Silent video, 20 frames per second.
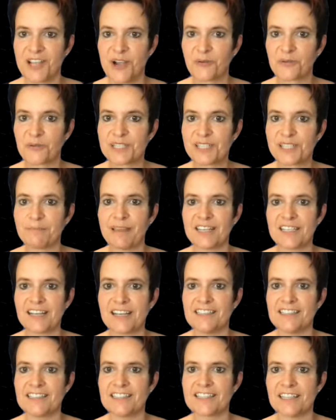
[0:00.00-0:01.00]
Unsere
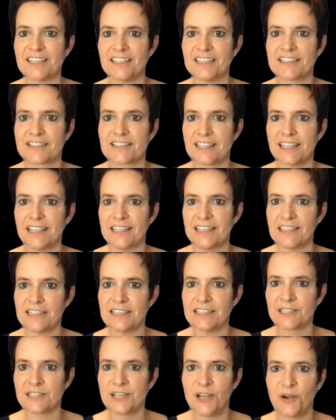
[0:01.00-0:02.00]
Mentalität ist
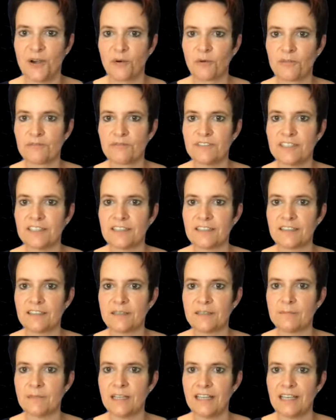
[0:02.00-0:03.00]
ähnlich und wir
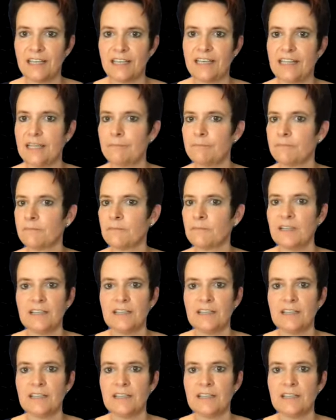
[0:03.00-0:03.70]
ähm, leben